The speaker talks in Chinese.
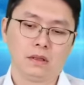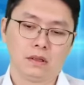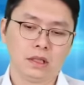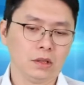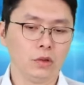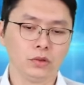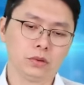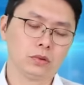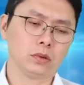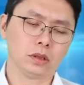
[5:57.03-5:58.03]
你可能会觉
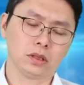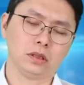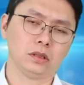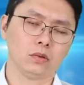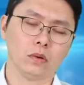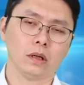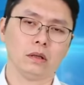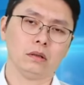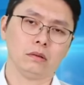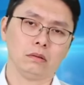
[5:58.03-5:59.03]
得，就说哎，奇怪，
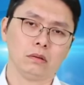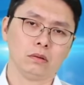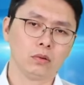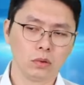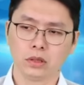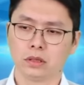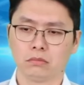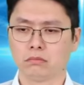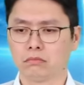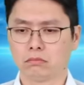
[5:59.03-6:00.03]
获
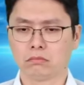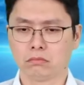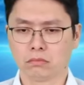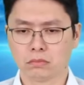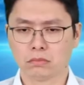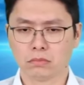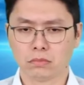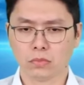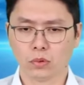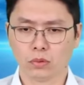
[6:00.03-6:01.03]
利
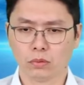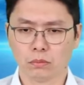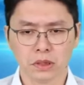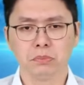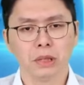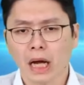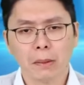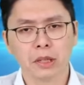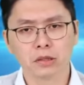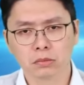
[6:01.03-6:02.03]
明明还
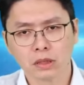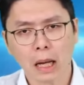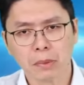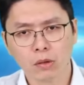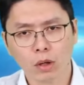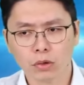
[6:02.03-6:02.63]
没有什么大变化，